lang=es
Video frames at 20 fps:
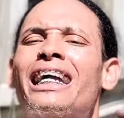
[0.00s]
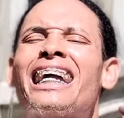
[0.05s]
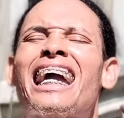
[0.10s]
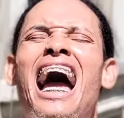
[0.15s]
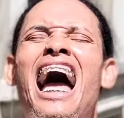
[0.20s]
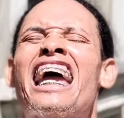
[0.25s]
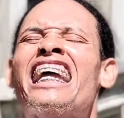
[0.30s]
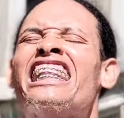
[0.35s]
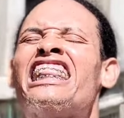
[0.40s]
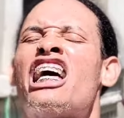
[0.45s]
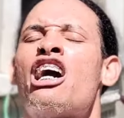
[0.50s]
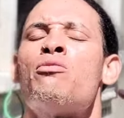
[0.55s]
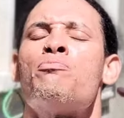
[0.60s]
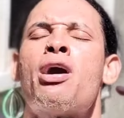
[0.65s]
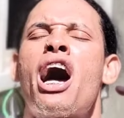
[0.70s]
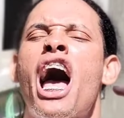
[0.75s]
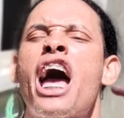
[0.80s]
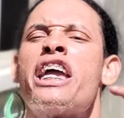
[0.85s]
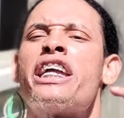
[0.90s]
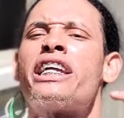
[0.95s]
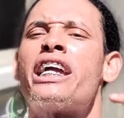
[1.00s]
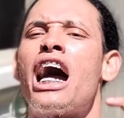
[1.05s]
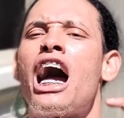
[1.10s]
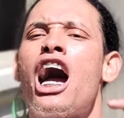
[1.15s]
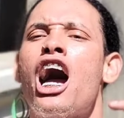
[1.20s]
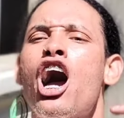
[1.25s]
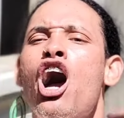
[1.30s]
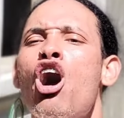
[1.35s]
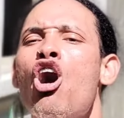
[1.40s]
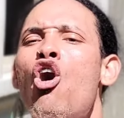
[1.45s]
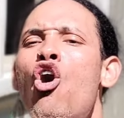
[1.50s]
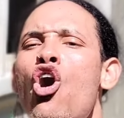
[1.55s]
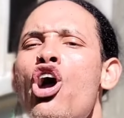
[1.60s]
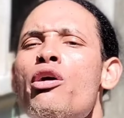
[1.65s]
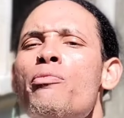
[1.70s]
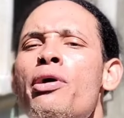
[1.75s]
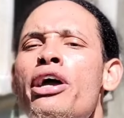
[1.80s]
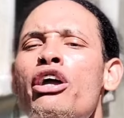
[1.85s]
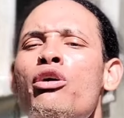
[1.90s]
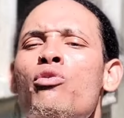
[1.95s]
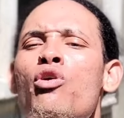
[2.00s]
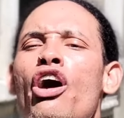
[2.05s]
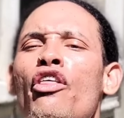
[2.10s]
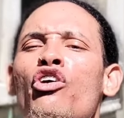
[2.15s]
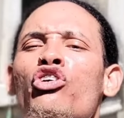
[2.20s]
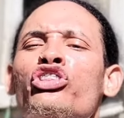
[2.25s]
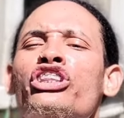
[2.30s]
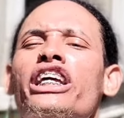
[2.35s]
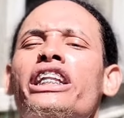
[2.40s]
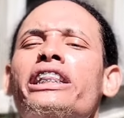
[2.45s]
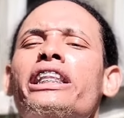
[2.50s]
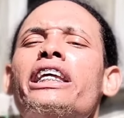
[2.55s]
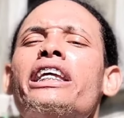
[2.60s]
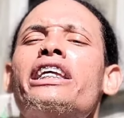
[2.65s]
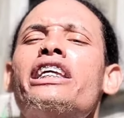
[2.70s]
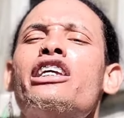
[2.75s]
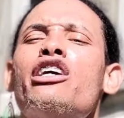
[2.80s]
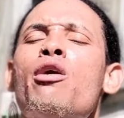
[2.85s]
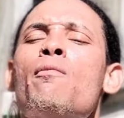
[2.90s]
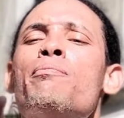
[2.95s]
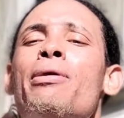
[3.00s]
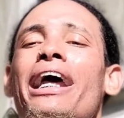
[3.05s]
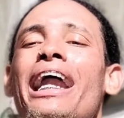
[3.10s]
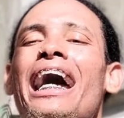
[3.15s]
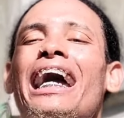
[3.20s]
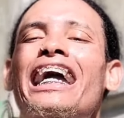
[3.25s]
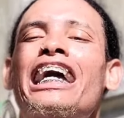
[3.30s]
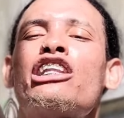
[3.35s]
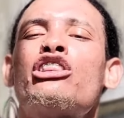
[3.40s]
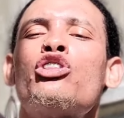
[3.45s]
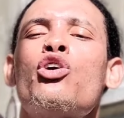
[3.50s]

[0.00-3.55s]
Cajita mágica, hoy vengo a donde ti para que